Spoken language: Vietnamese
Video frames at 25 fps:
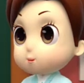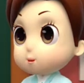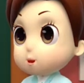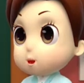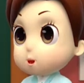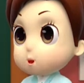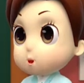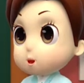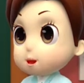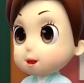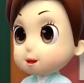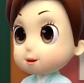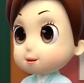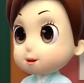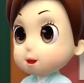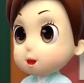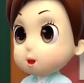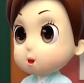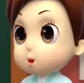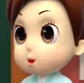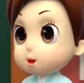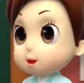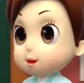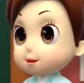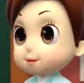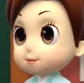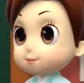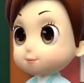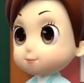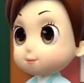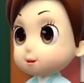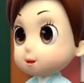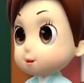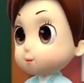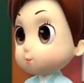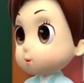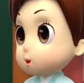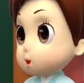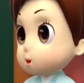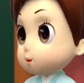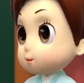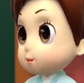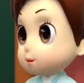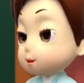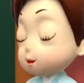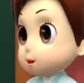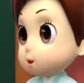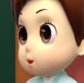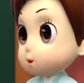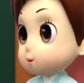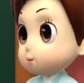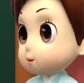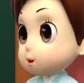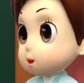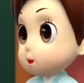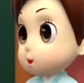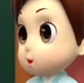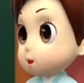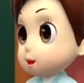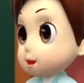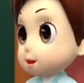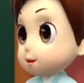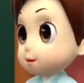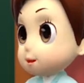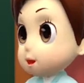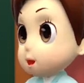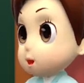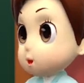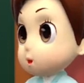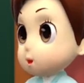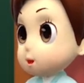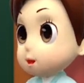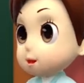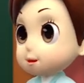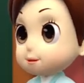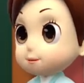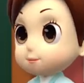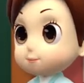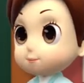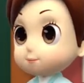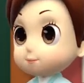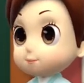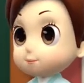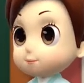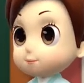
Các từ in đậm trên thay thế cho những từ nào đây